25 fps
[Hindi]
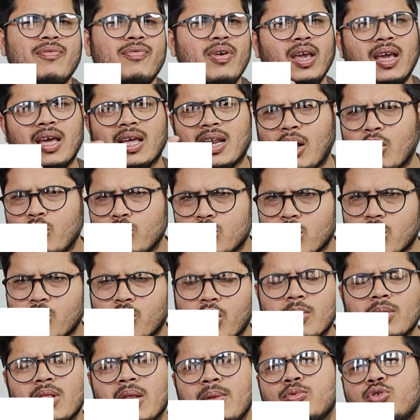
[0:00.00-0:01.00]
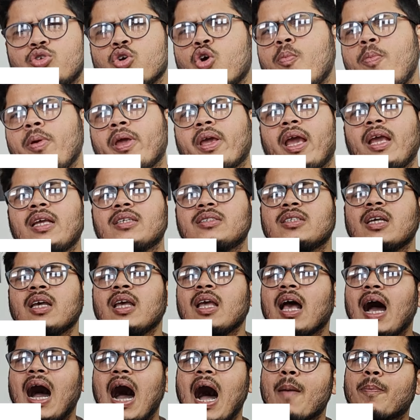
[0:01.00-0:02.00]
वाईफाई का राउटर होगा मतलब जो भी गई
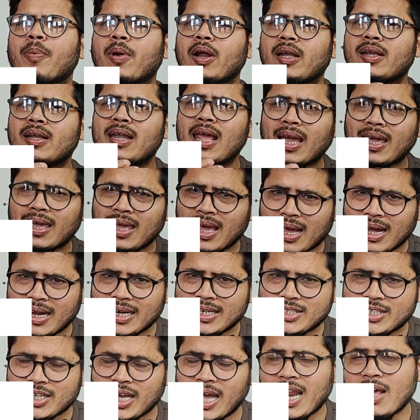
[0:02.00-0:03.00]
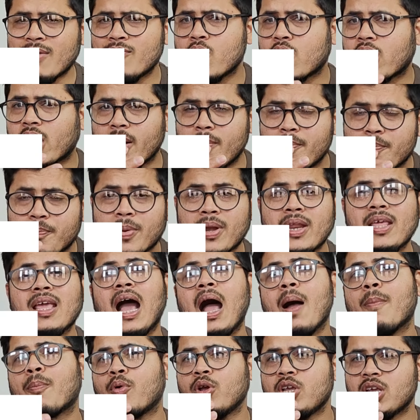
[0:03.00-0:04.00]
आपके टेक के खर्चे आ रहे हैं वो कंपनी
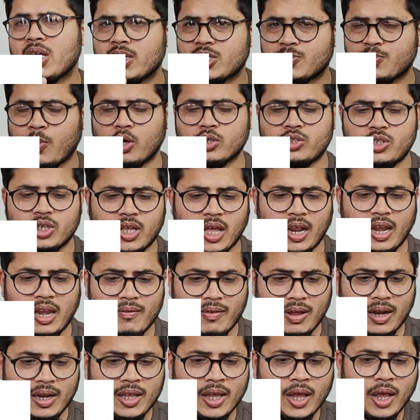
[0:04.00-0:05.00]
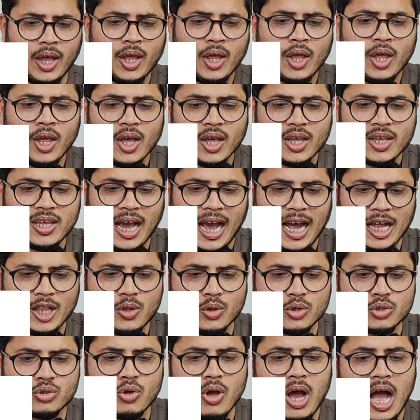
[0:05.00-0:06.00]
आपको यहाँ स्पॉन्सर करने वाली है
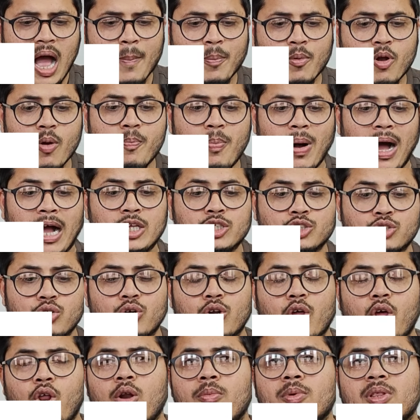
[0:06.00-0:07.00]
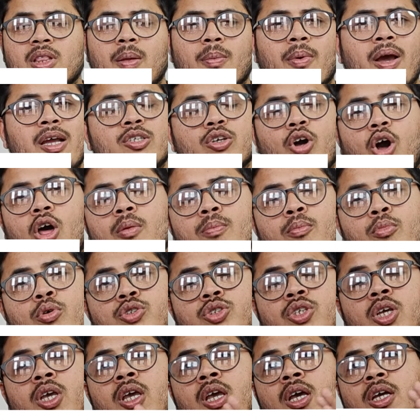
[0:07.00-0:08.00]
यहाँ दोस्तों आपको 500 डॉलर मतलब गई
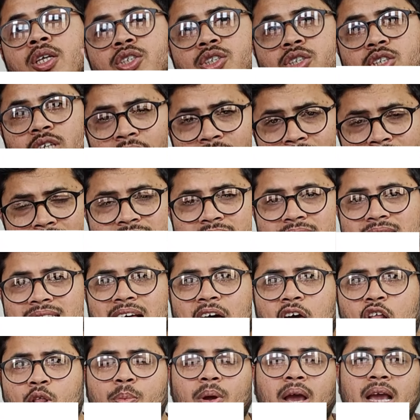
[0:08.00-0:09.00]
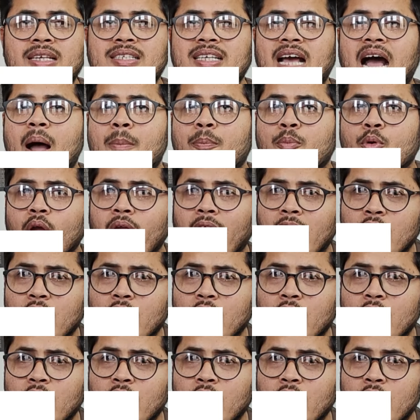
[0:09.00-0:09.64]
ऑलमोस्ट चालीस हजार रुपये आपको